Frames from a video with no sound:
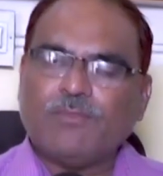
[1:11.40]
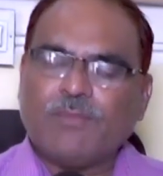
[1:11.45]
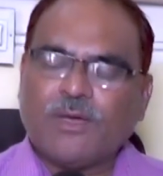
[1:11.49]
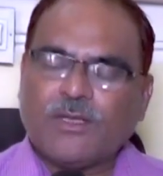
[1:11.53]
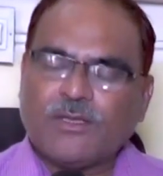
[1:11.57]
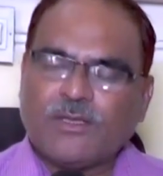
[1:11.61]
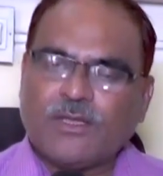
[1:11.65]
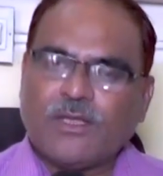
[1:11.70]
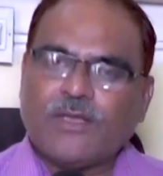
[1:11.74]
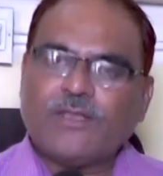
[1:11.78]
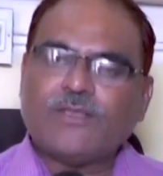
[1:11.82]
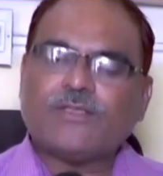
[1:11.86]

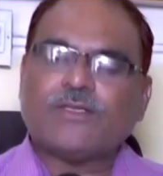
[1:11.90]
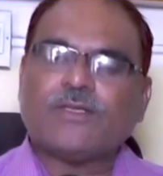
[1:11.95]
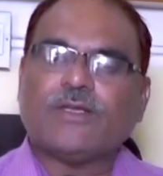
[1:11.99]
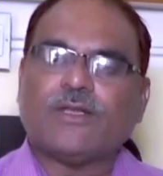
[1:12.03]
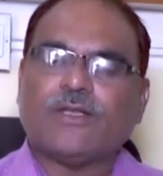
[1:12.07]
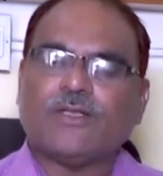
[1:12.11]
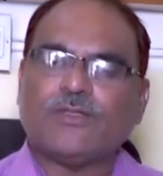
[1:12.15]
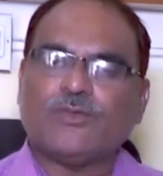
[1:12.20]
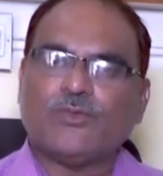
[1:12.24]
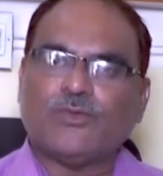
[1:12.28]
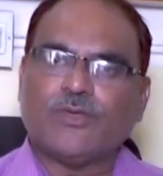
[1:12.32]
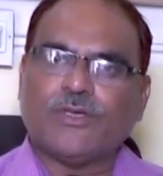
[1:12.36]
ईमानदारी
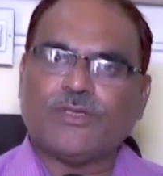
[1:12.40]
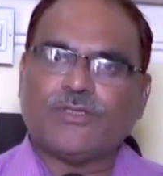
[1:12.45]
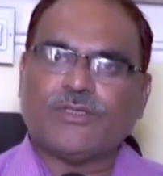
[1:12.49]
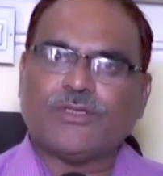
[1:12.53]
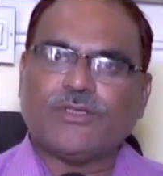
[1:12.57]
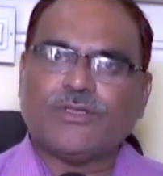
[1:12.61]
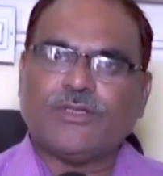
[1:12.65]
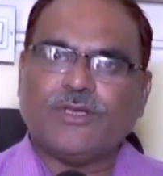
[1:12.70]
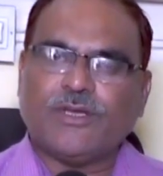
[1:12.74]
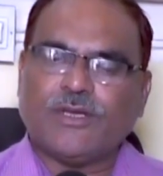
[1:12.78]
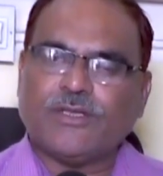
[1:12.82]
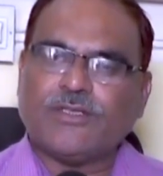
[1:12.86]
से अगर
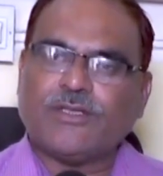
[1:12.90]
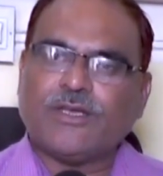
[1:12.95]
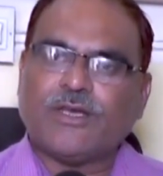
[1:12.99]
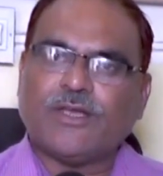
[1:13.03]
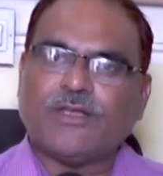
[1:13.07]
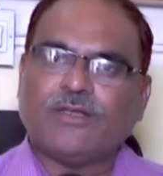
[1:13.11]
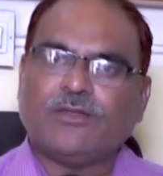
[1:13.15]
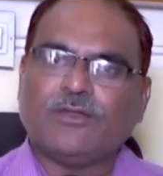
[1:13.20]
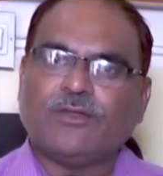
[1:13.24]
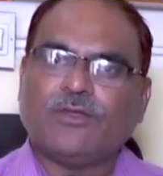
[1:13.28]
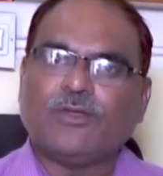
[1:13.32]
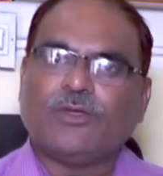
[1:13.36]
एजुकेशन दिया
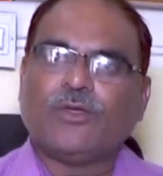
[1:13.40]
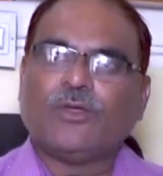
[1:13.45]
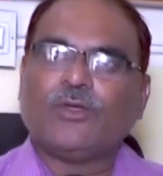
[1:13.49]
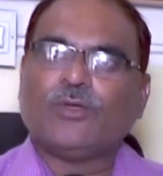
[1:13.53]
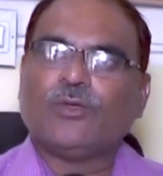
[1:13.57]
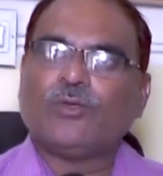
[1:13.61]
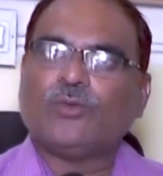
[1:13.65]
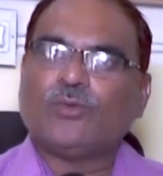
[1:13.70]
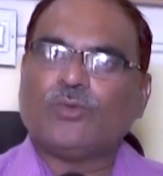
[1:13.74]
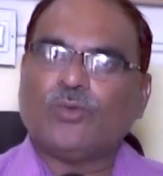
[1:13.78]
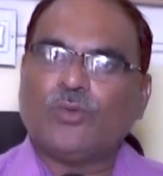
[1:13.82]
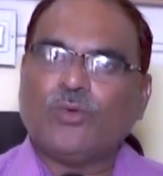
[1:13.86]
जाए
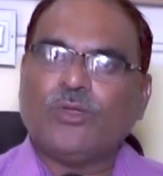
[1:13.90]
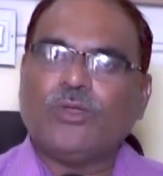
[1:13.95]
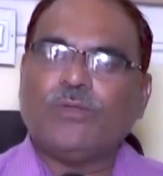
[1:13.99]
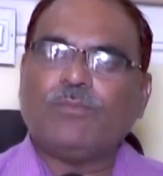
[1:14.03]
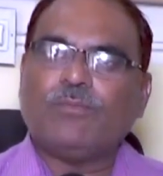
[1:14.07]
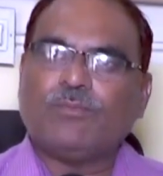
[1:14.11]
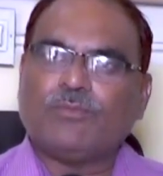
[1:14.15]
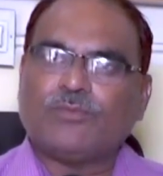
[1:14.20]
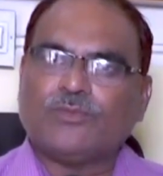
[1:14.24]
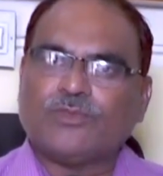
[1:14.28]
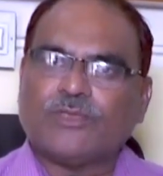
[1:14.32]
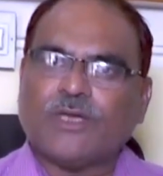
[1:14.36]
तो
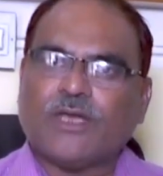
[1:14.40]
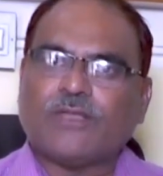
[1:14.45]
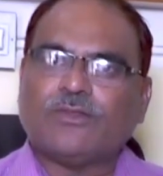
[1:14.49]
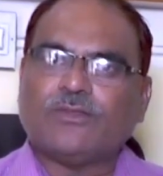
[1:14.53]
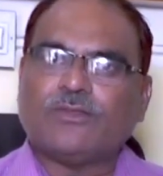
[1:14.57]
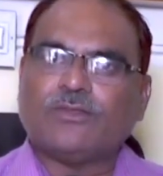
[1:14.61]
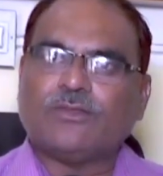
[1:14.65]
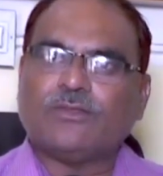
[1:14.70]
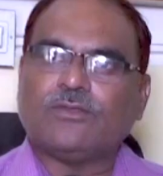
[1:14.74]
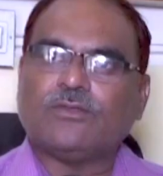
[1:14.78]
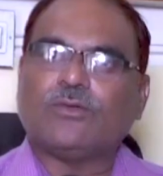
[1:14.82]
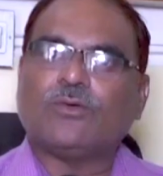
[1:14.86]
ही
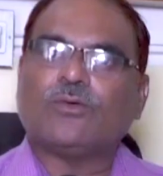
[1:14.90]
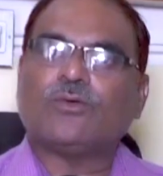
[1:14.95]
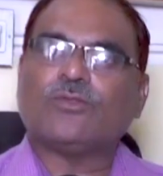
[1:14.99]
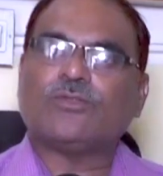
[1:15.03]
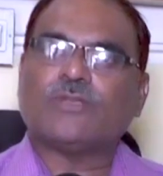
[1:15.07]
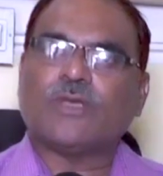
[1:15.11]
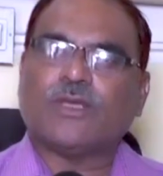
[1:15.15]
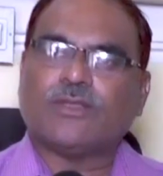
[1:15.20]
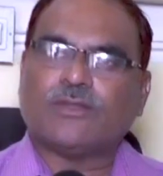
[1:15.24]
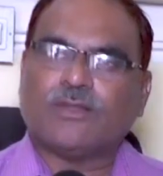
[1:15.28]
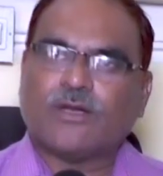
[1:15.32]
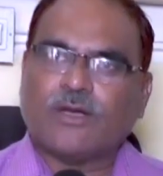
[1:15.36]
छात्र
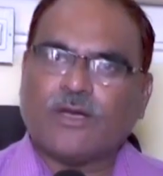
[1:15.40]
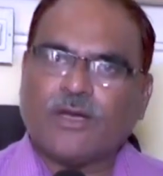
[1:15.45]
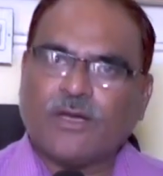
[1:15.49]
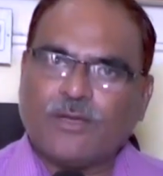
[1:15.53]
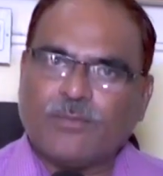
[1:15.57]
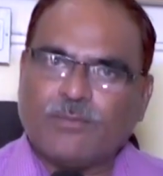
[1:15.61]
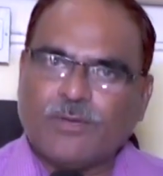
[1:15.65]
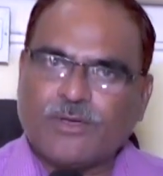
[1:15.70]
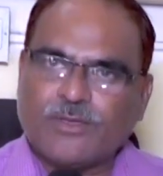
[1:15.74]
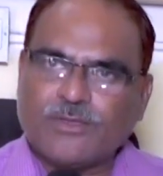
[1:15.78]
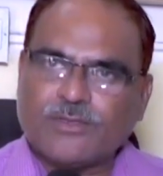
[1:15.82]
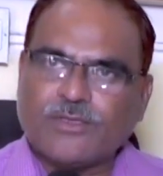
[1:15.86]
और छात्रा
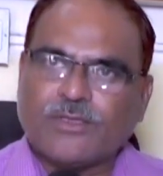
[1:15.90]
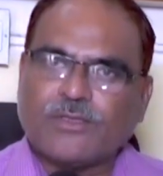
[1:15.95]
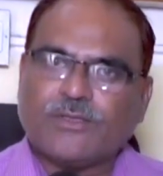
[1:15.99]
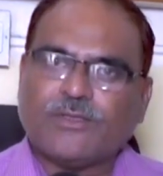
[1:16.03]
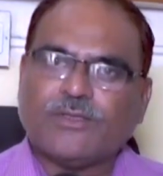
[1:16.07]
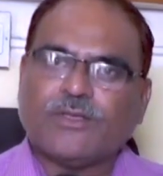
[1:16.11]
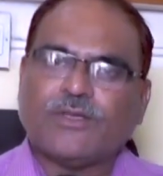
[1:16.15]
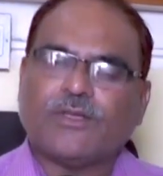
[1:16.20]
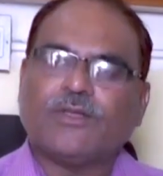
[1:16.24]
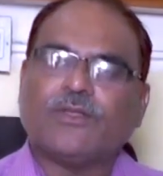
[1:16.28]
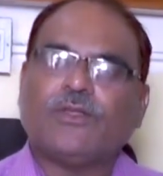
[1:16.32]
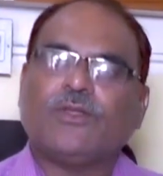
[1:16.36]
आगे बढ़
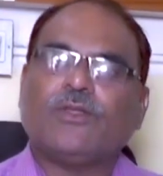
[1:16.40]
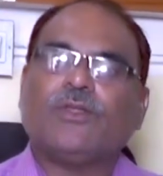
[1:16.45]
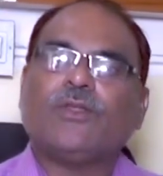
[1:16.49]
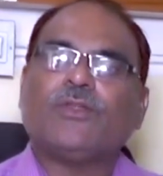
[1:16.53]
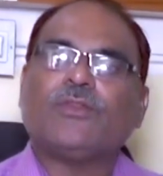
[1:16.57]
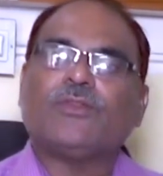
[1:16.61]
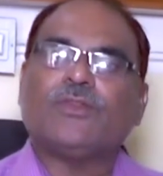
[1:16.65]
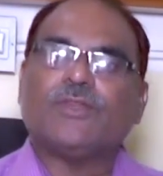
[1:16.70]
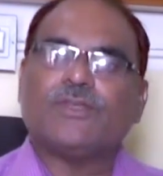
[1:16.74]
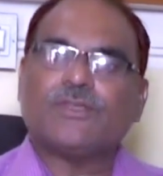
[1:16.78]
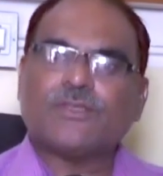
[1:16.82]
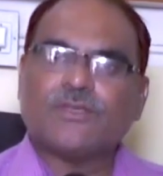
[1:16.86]
सकते हैं
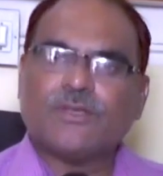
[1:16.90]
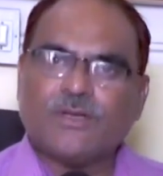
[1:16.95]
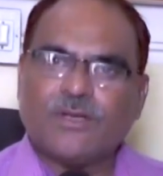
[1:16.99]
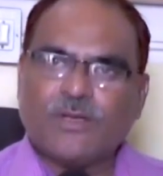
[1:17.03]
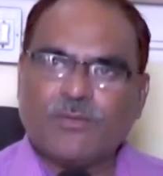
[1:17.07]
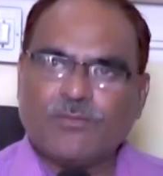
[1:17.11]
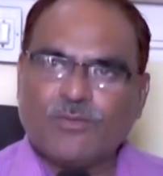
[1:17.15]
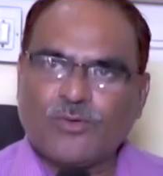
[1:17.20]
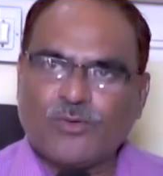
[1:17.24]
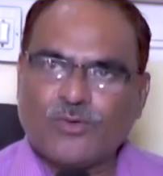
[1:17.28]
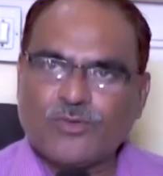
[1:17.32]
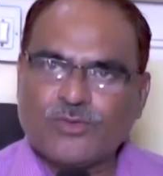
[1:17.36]
देश
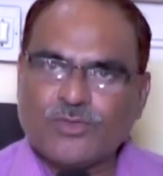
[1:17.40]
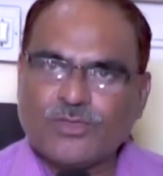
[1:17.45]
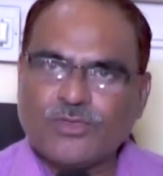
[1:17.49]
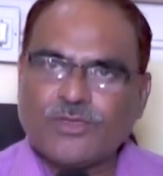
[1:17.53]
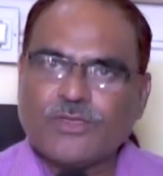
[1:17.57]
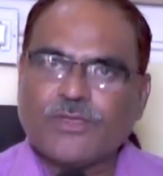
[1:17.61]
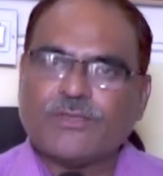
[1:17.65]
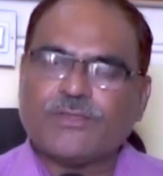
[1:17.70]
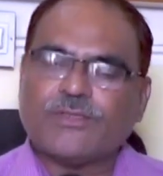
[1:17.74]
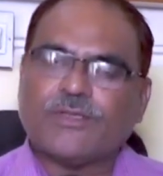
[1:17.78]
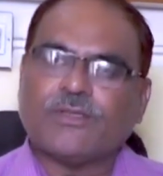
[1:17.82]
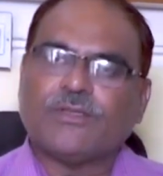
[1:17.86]
का नाम
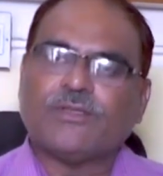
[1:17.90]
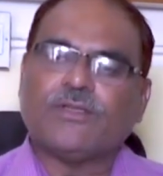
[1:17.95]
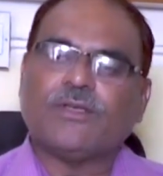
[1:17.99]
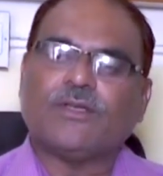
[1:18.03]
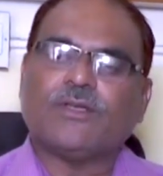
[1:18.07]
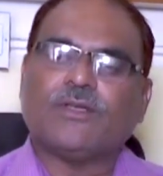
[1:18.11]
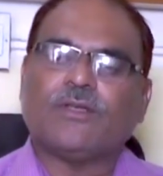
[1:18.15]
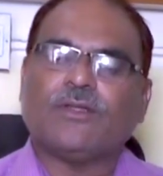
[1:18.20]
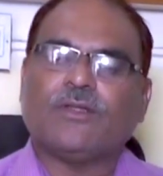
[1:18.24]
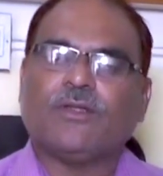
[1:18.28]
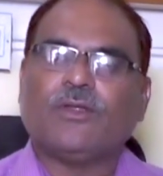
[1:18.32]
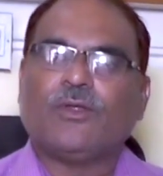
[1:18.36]
रोशन कर
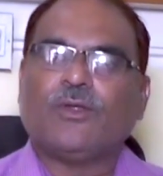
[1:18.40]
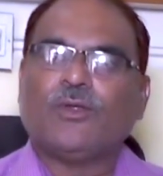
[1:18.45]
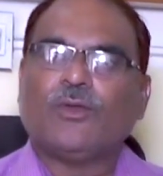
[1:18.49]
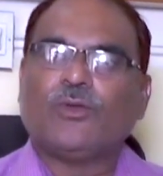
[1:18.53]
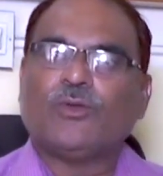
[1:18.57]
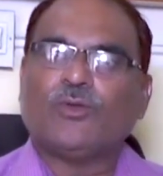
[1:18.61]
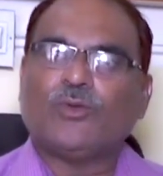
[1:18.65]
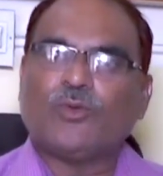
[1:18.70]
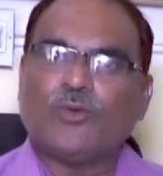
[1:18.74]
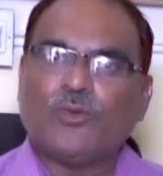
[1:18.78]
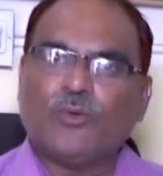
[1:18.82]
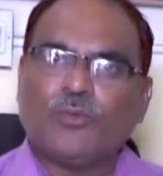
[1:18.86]
सकते हैं
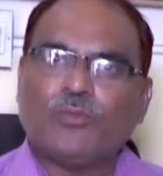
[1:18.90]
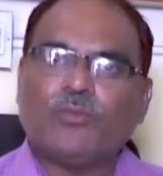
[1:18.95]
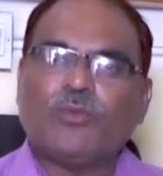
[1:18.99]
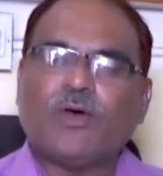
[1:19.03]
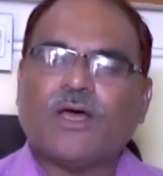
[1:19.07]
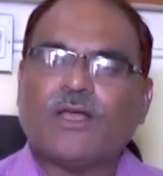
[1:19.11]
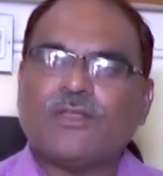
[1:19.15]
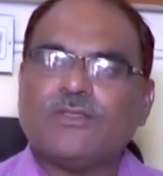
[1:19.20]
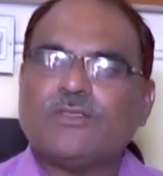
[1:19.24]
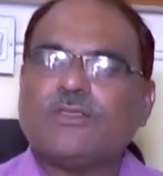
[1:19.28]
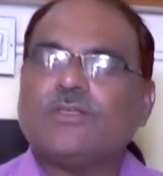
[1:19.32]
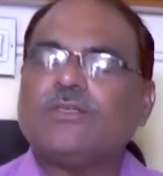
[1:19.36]
तो
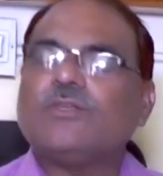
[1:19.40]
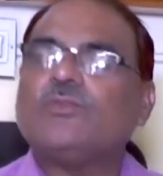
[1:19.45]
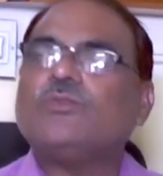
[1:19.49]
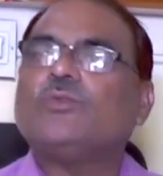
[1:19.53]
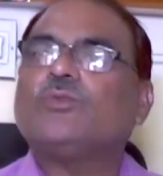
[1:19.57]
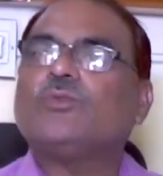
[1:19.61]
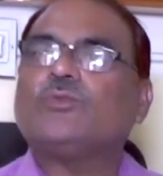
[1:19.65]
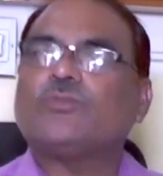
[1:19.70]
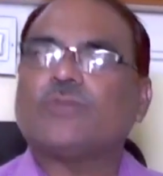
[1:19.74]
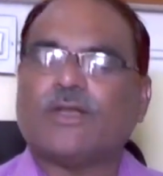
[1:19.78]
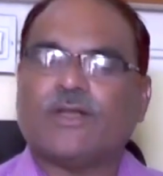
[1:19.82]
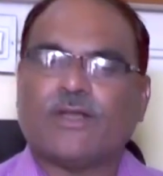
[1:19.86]
आज
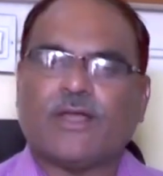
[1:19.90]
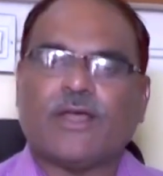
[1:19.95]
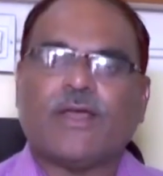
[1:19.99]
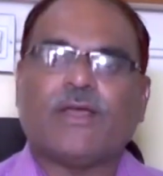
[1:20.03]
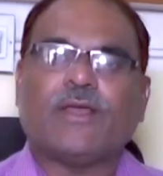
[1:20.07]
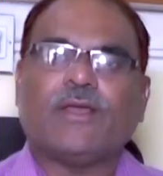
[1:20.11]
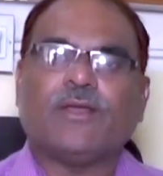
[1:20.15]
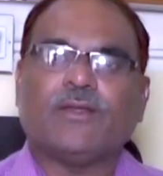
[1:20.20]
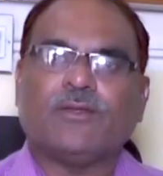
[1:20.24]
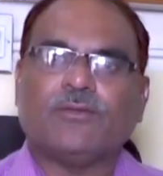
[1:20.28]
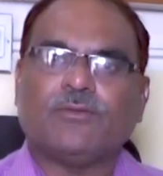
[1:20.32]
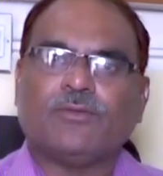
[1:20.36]
की जो चल
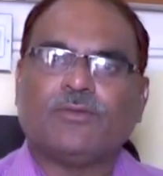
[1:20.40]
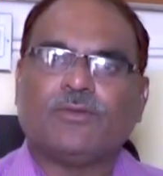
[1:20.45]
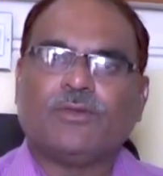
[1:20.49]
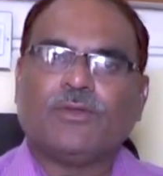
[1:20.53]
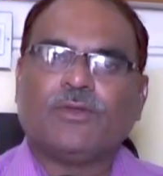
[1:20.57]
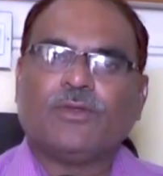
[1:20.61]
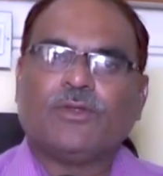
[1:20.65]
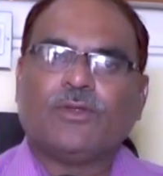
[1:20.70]
रहा है